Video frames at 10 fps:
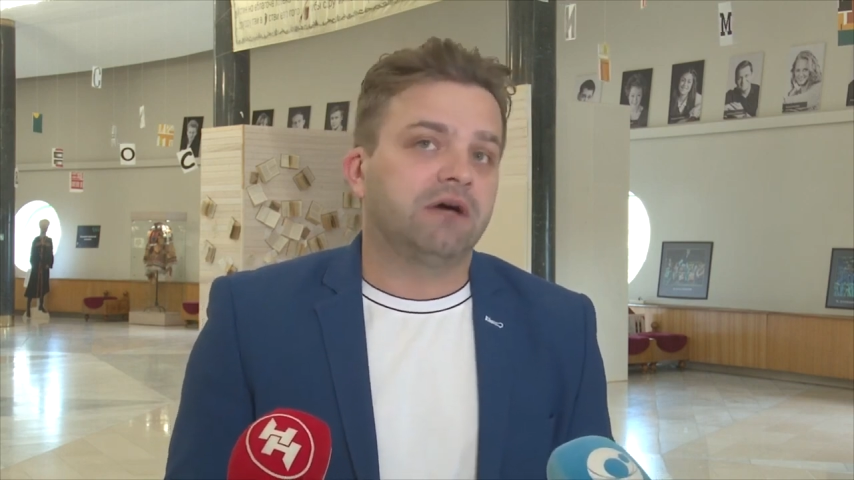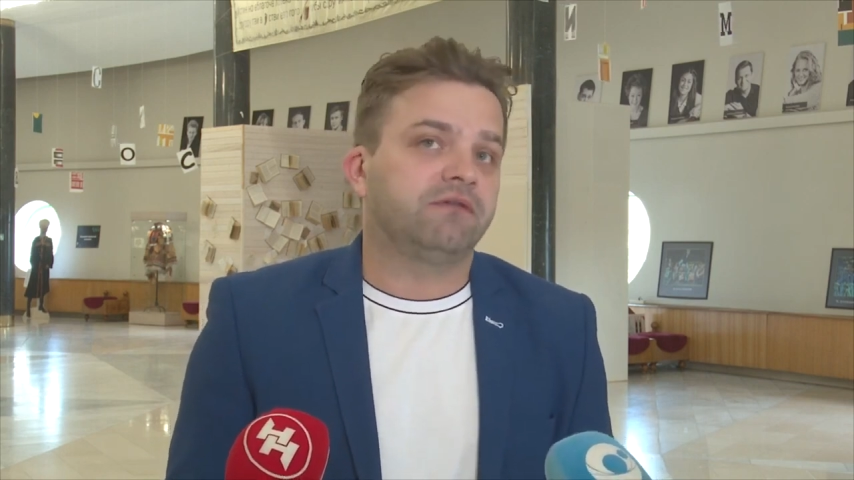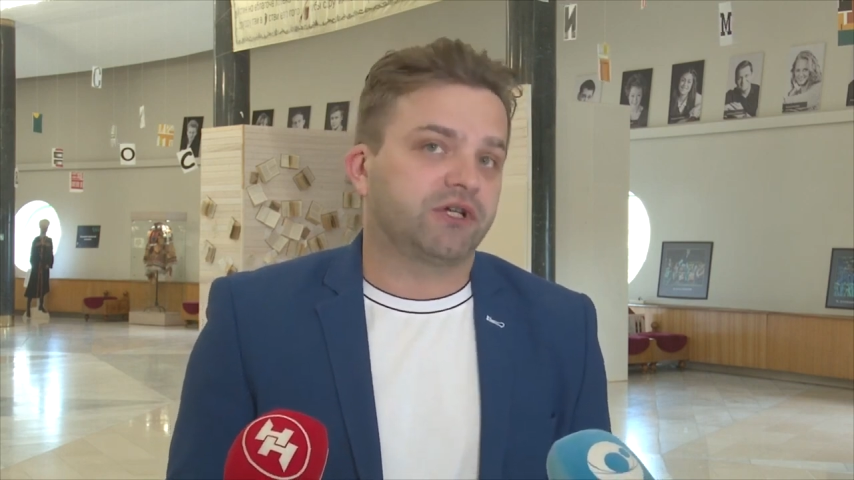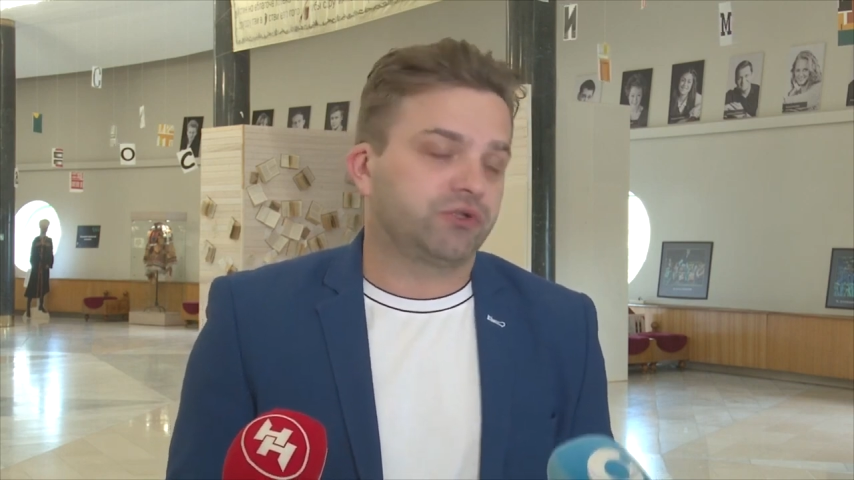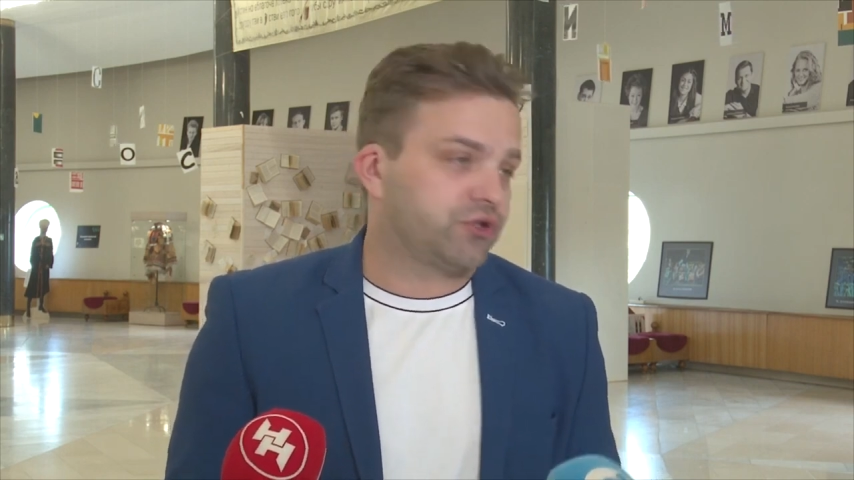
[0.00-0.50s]

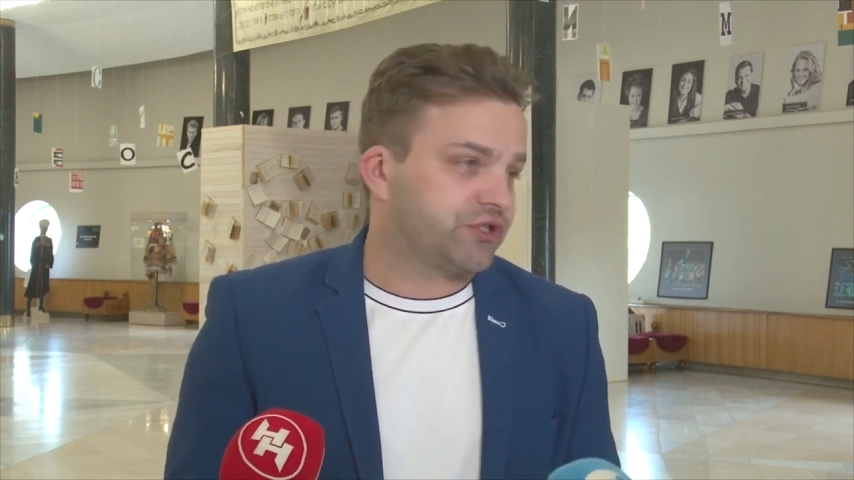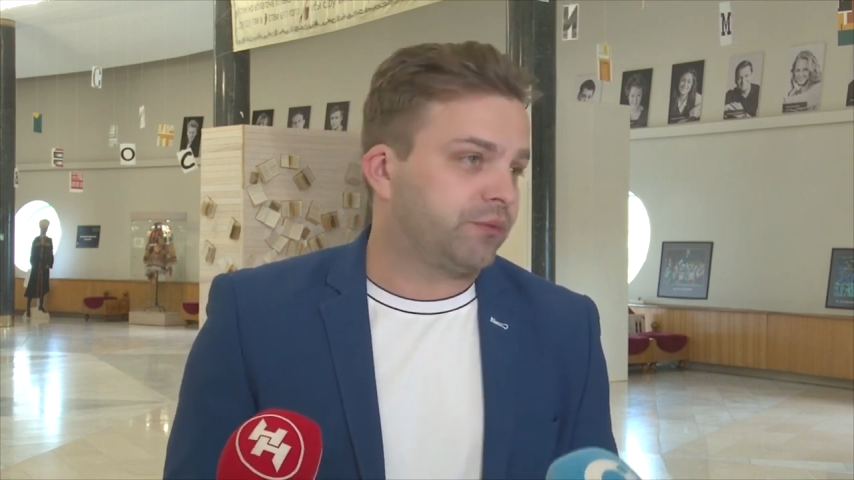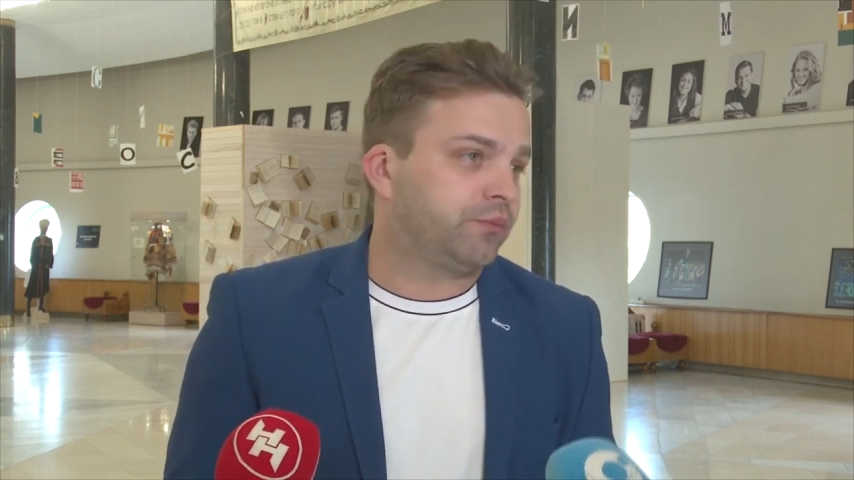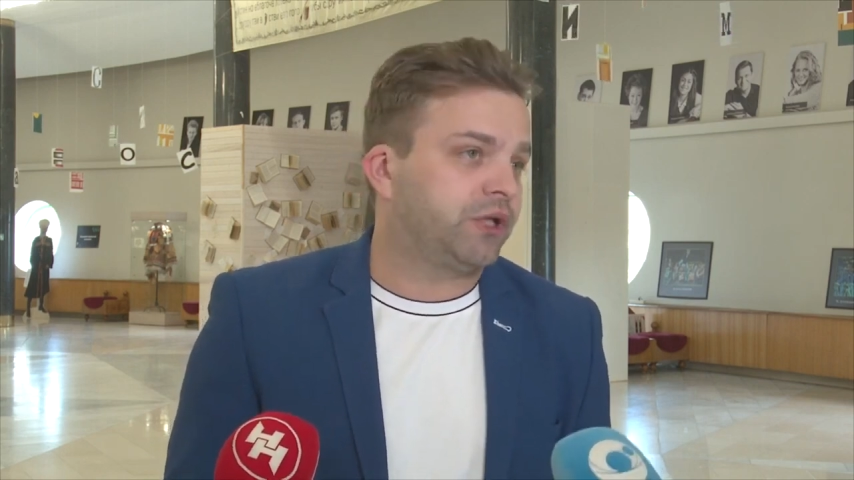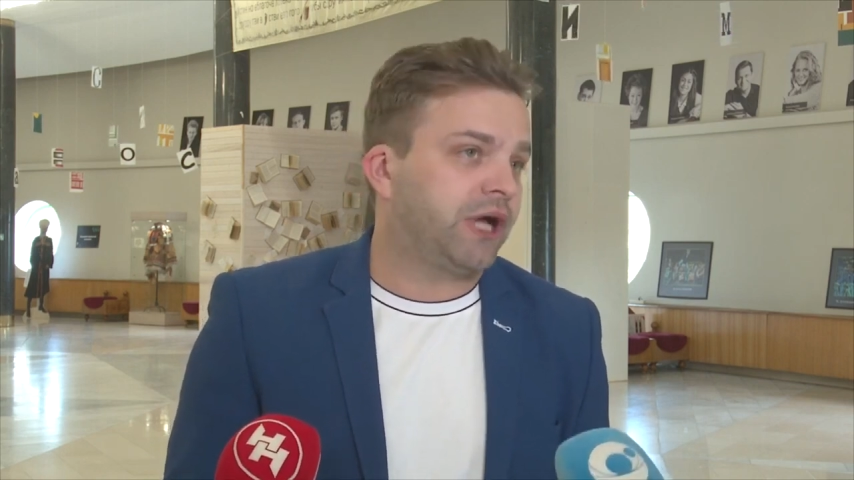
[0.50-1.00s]
в
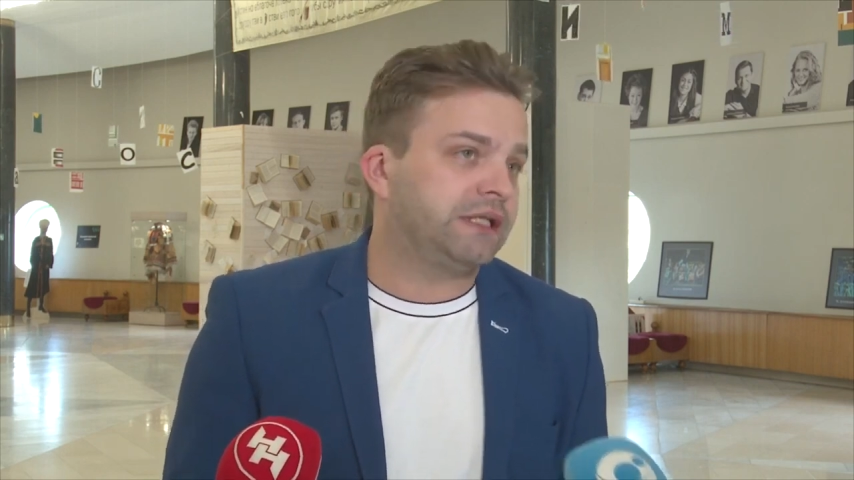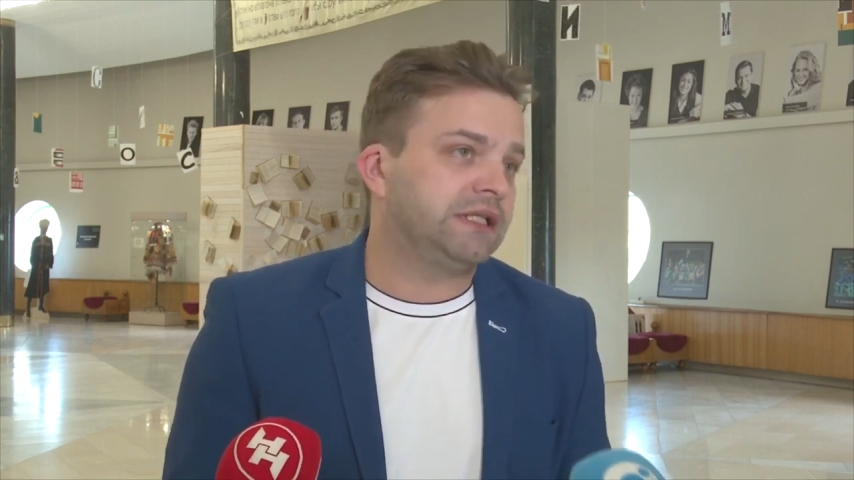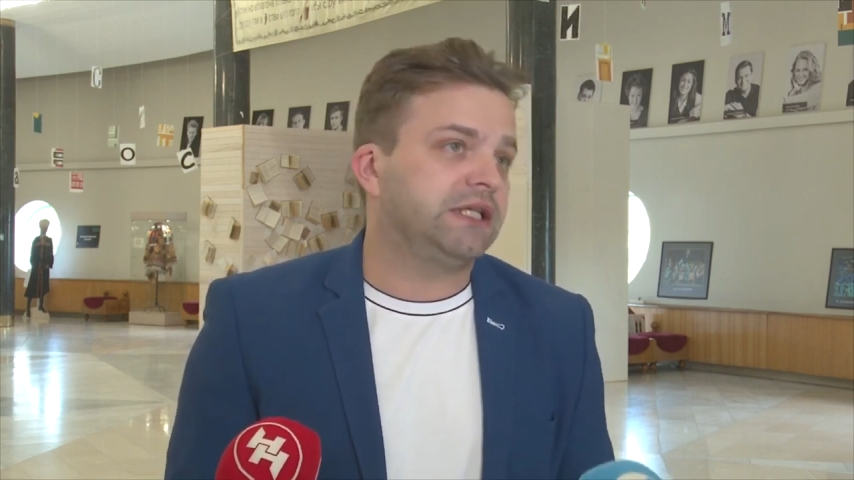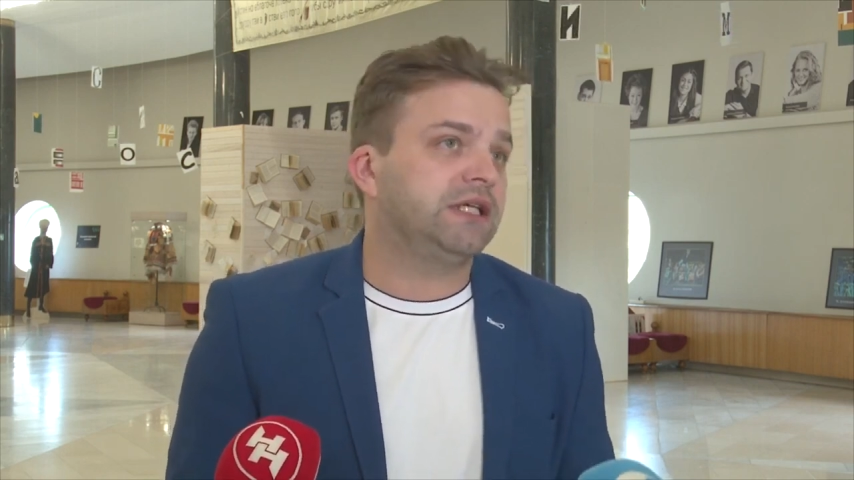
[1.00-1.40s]
актерском плане.